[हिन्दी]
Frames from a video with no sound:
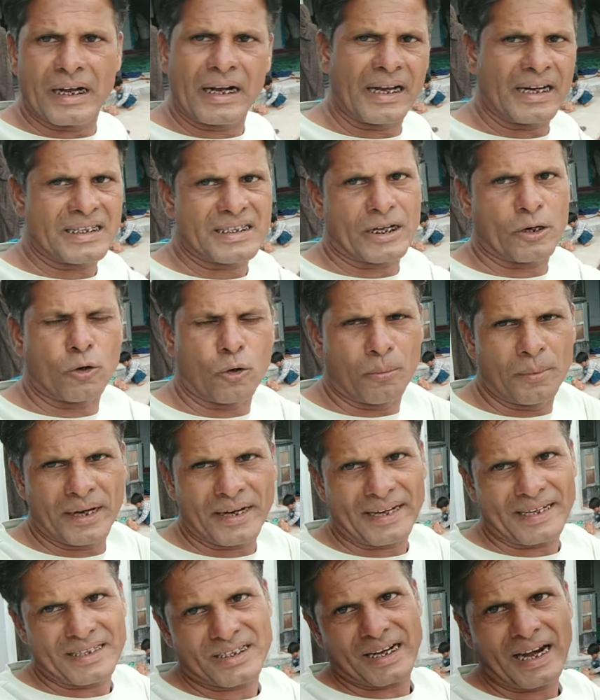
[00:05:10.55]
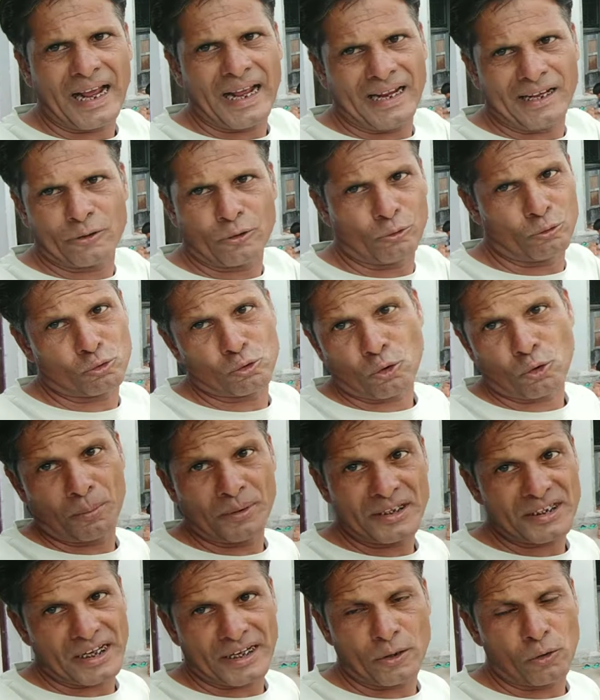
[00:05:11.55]
अगर चनों में कचरा है तो उसको
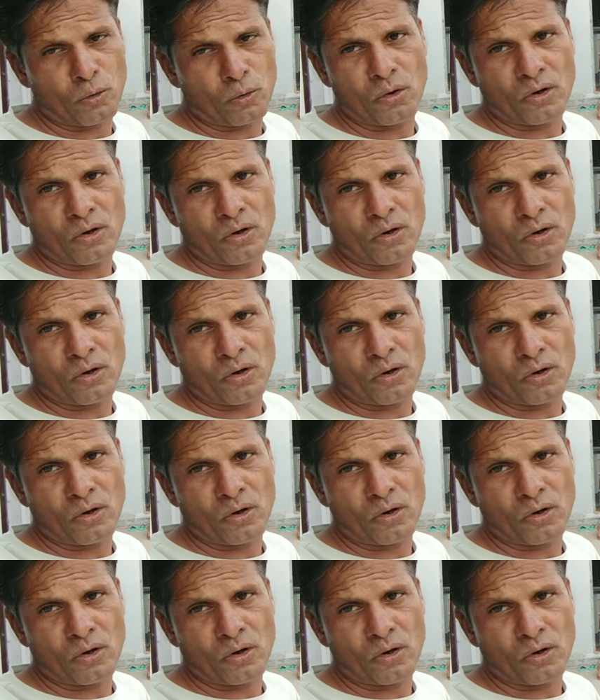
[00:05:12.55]
भी चनों